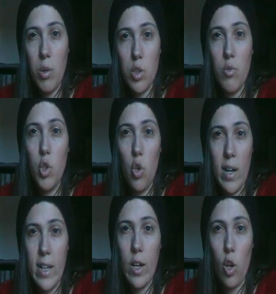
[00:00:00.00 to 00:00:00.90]
questo video lo
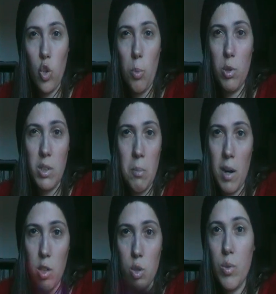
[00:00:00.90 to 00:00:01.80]
caricherò dopo il 3
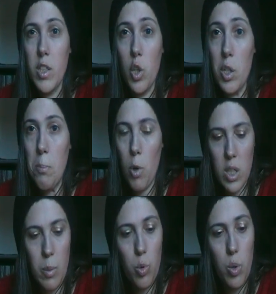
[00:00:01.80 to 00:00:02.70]
marzo quindi non
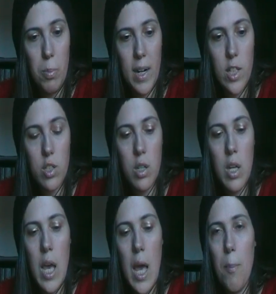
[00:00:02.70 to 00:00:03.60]
importa più il prezzo
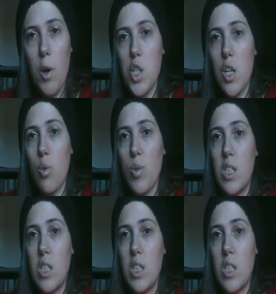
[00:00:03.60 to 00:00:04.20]
e poi c'erano